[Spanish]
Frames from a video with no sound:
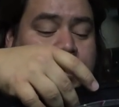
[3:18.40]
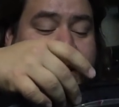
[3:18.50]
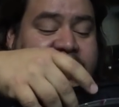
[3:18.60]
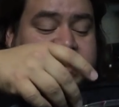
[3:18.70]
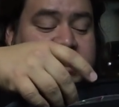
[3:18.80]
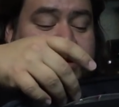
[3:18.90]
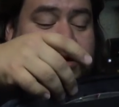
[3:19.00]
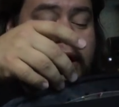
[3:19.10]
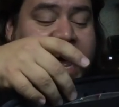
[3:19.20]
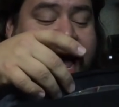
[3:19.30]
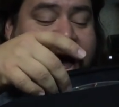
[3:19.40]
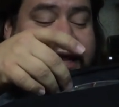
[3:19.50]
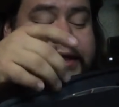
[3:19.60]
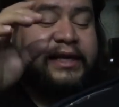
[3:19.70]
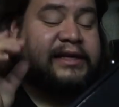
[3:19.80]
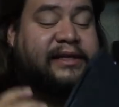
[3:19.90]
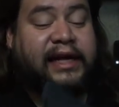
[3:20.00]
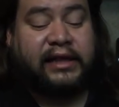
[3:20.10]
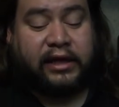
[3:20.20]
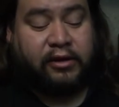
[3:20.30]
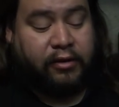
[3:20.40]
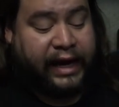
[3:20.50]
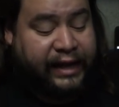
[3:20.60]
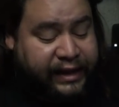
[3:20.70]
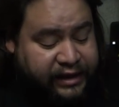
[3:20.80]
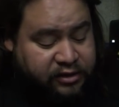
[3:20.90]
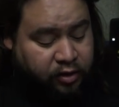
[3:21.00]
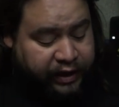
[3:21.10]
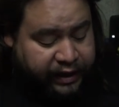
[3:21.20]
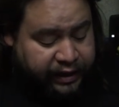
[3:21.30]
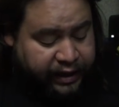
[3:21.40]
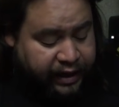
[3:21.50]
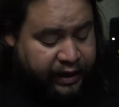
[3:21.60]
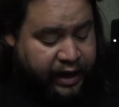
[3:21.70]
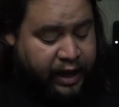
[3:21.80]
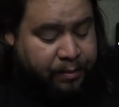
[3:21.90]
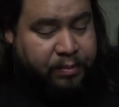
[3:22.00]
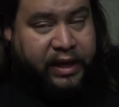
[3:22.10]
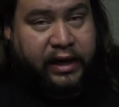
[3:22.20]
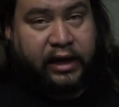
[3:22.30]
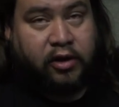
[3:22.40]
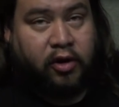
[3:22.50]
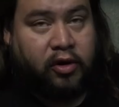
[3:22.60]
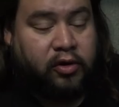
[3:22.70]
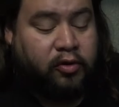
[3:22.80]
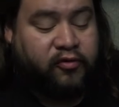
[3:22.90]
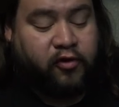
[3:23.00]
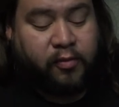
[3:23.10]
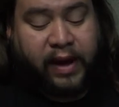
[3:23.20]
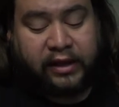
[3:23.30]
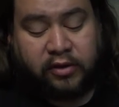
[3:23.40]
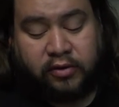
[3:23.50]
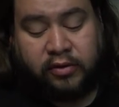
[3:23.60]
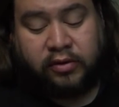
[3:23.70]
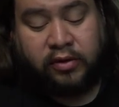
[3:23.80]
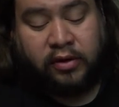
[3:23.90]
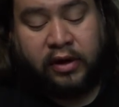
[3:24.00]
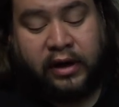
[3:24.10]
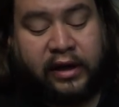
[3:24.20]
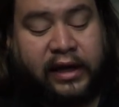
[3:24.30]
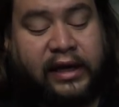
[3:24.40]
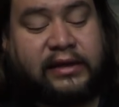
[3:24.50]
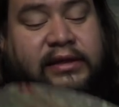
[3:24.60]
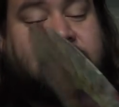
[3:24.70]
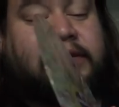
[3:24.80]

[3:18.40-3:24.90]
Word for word: plástico antiestático. El disco en general viene con un formato que es